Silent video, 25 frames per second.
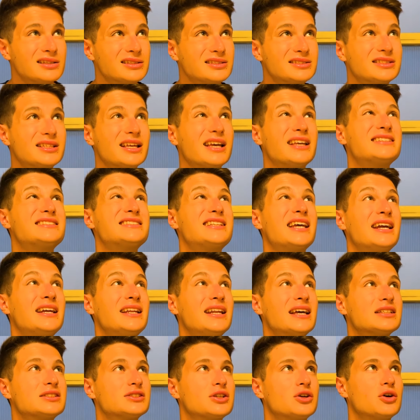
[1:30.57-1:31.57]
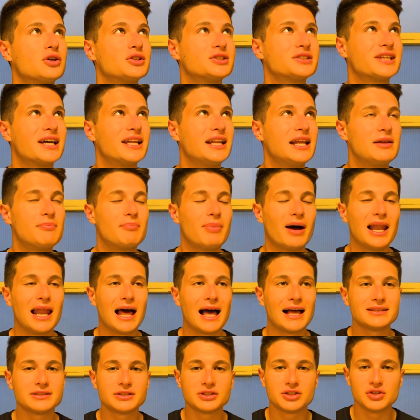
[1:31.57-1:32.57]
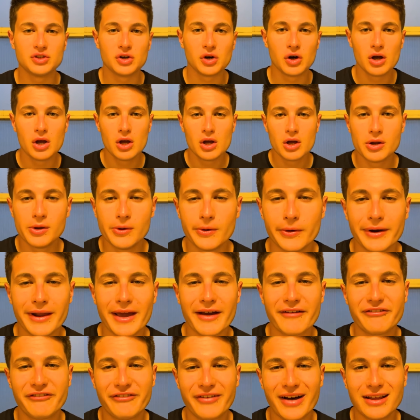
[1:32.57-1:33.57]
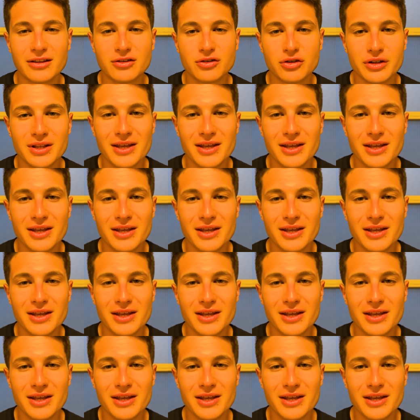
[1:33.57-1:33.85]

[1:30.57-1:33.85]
se sei nascosta nel palazzo non è affatto